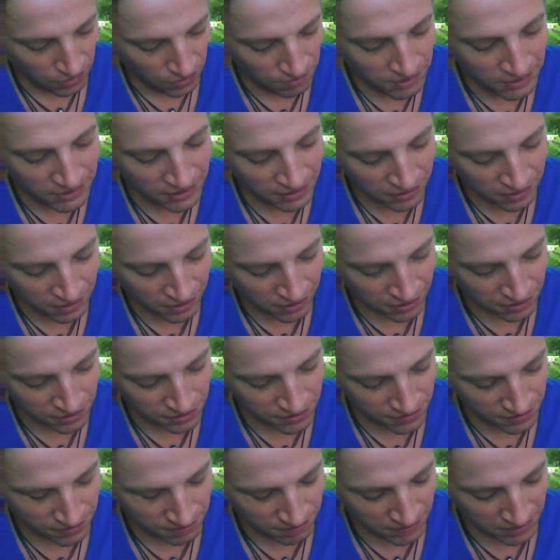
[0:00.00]
le Mana
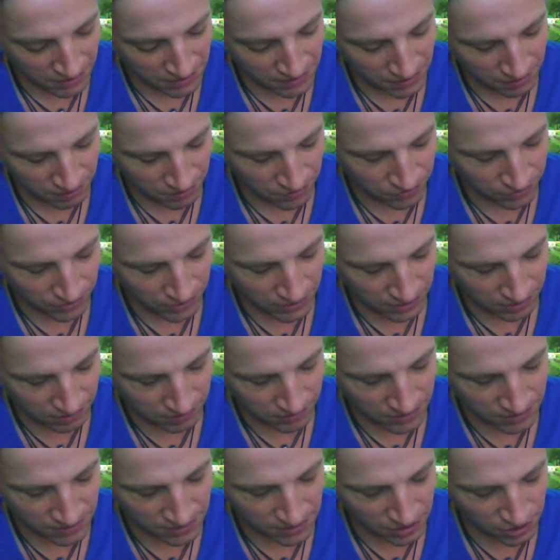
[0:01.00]
Merci de m'envoyer
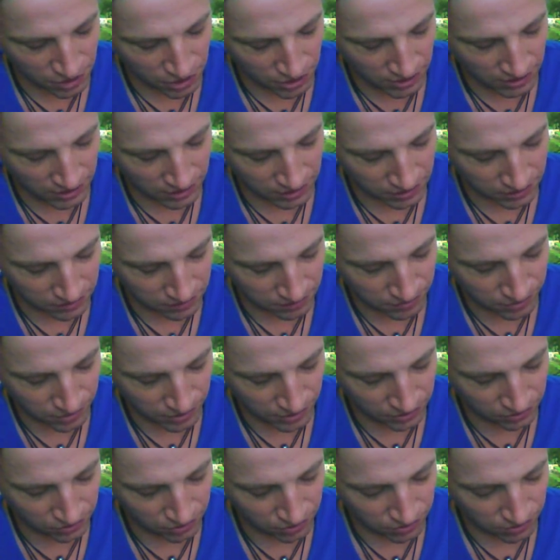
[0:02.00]
un message clair
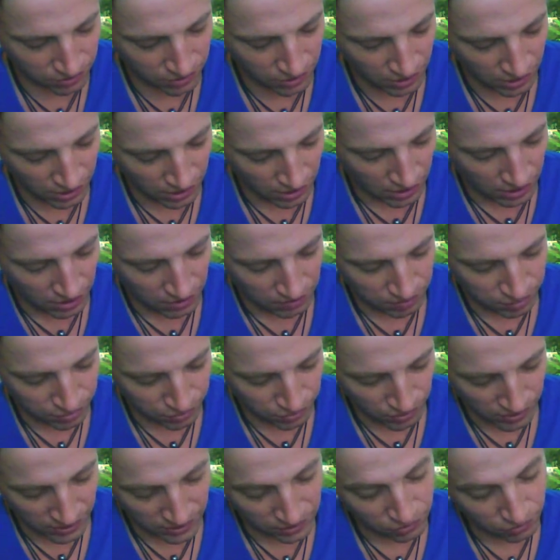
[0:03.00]
pour les,
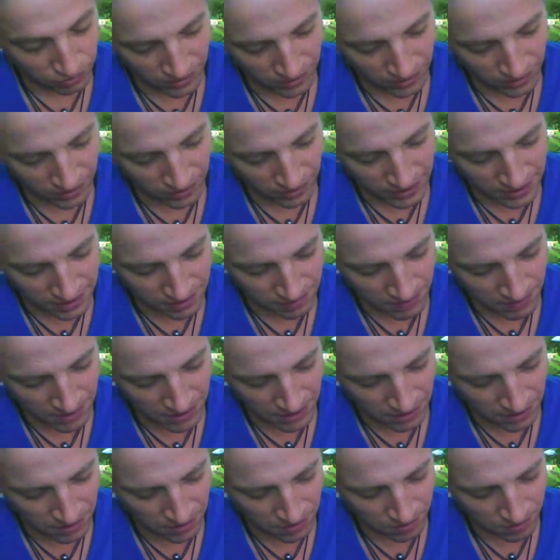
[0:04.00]
pour les trois temps de la
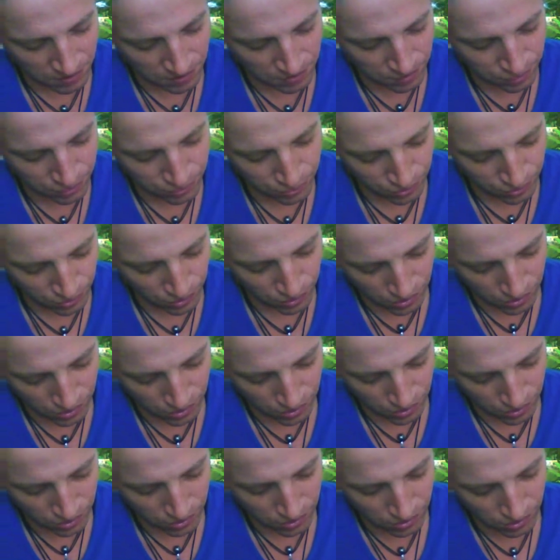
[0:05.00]
semaine, pour
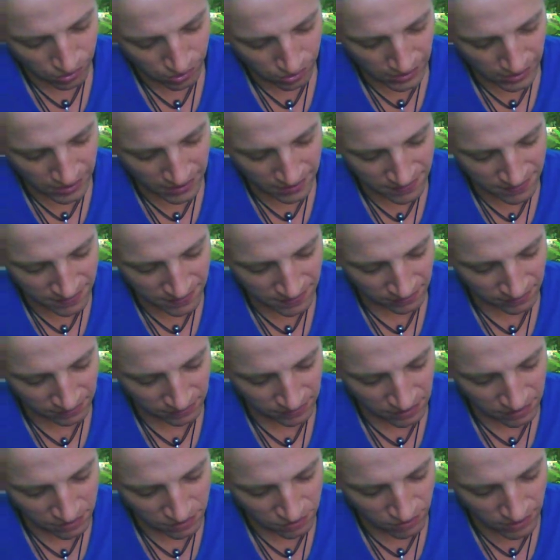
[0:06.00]
la
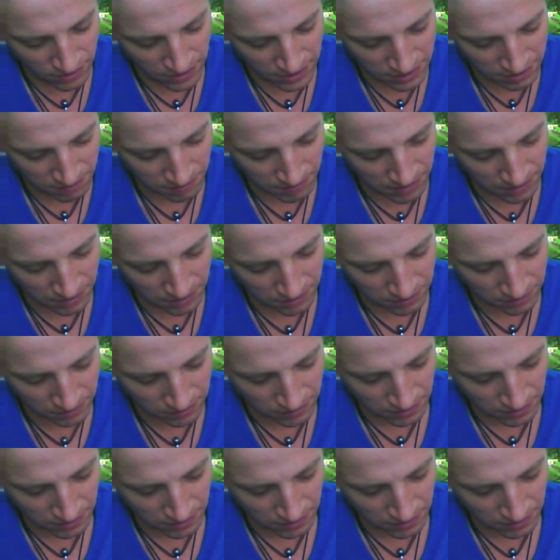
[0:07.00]
synthèse de la semaine.